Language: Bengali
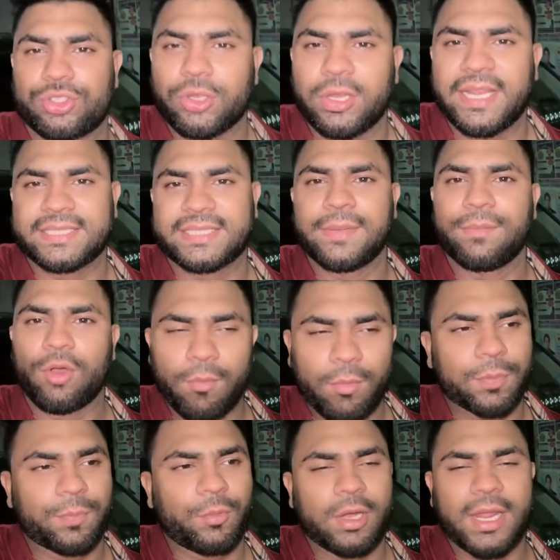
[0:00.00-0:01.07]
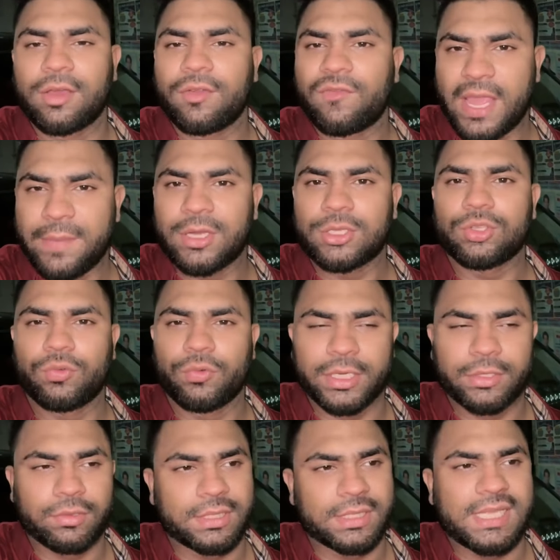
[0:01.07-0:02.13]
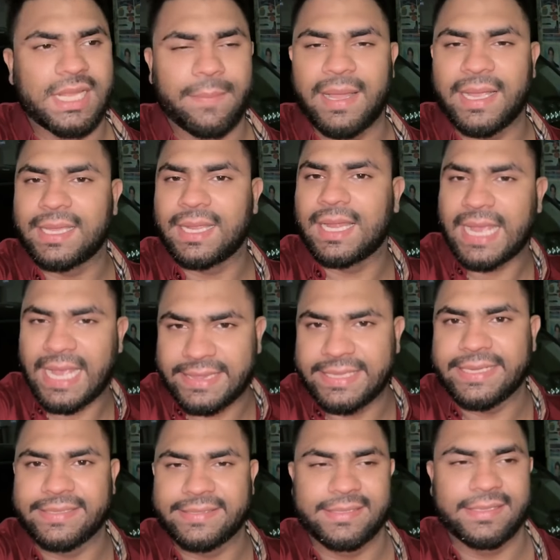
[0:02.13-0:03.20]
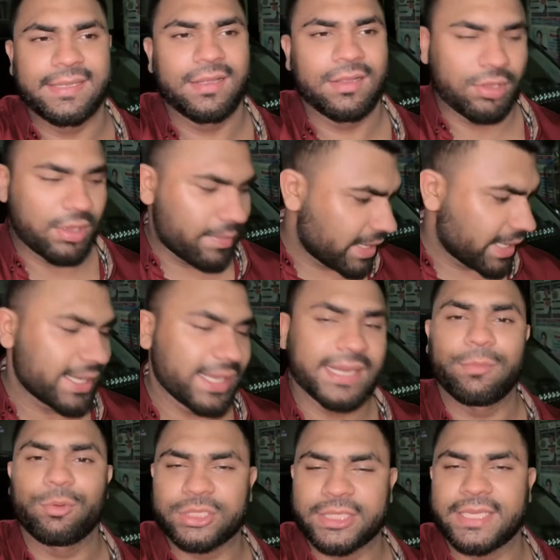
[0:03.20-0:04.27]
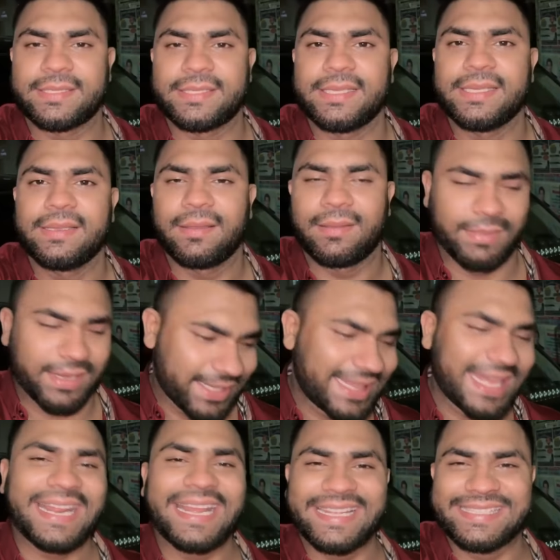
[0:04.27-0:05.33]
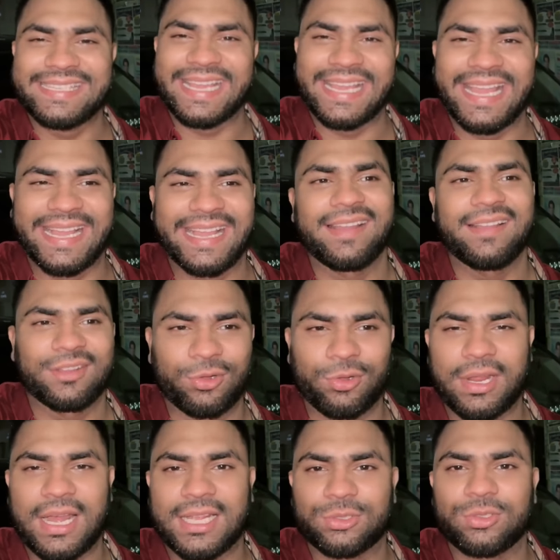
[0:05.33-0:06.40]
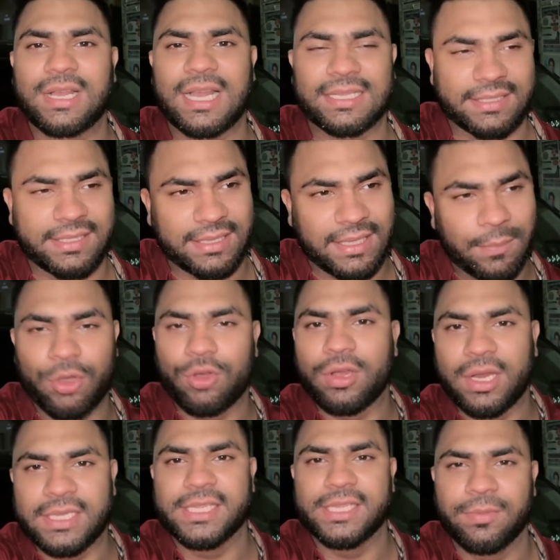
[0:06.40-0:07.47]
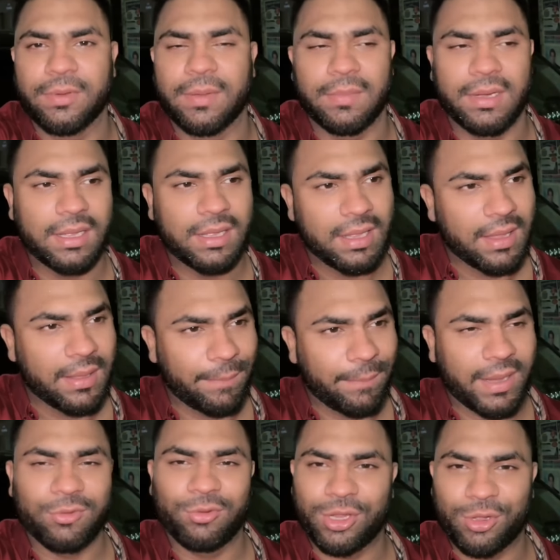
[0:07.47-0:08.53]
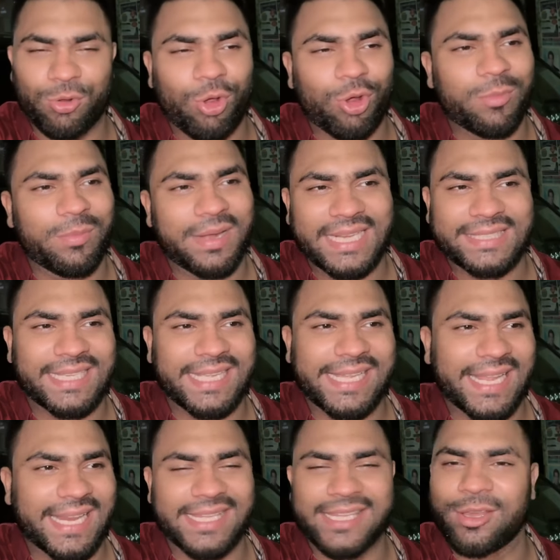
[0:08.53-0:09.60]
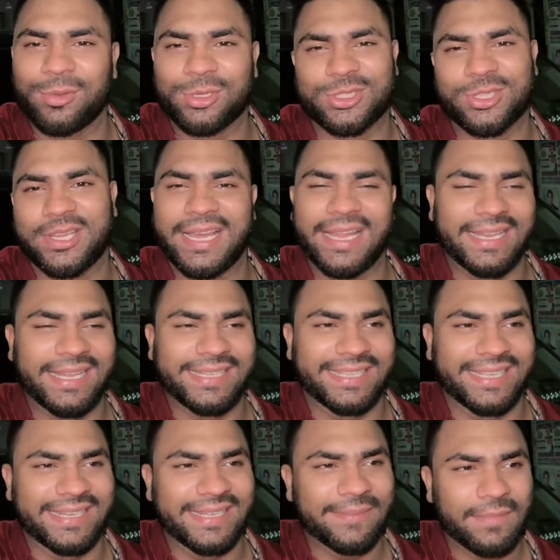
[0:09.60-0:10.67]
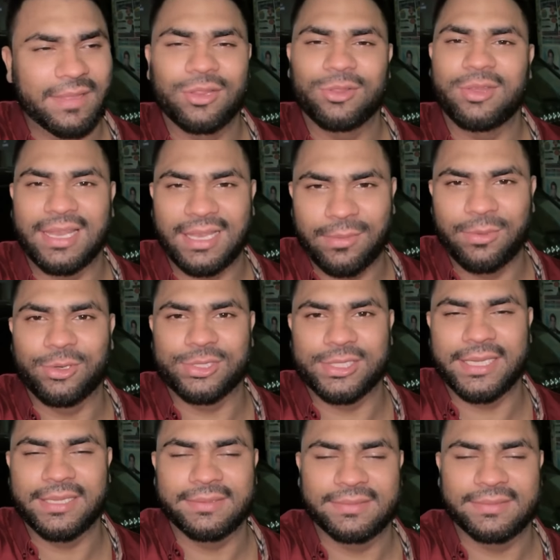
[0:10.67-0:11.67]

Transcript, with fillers: চলে আসছি মোহাম্মদপুর এখন ফাইমের জন্য ওয়েট করতেছে আর বাকিরা খাইতে গেছে তো আমি এখানে বসে আছি মানে দাঁড়ায় আছি একা একা তো ওরা আসুক আসলে তারপর রওনা দিয়ে দিব আমরা ভাই অনেক গরম রাজশাহী গেলে কি অবস্থা হয় আল্লাহ জানে তো আল্লাহ ভরসা